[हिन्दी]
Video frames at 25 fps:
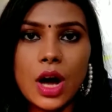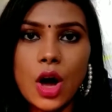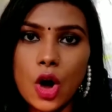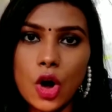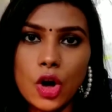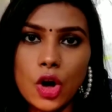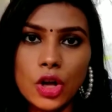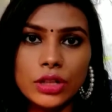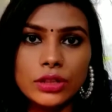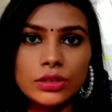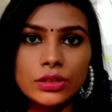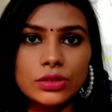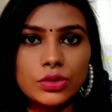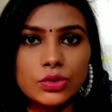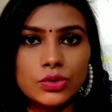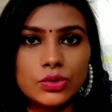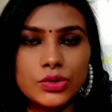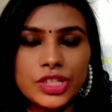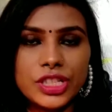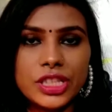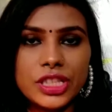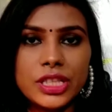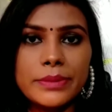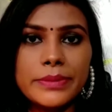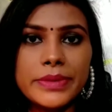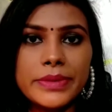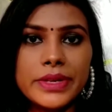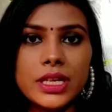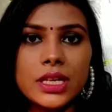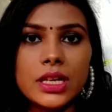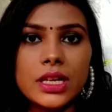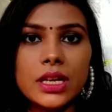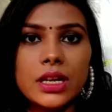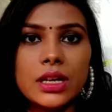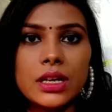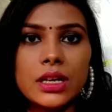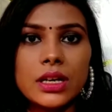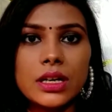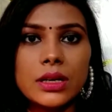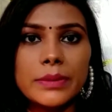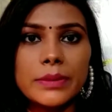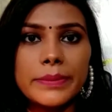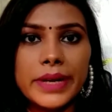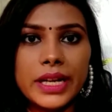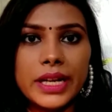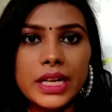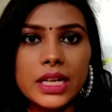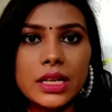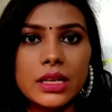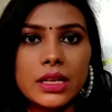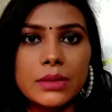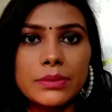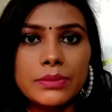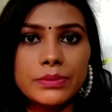हॉल तो जितने भी आ, मैंने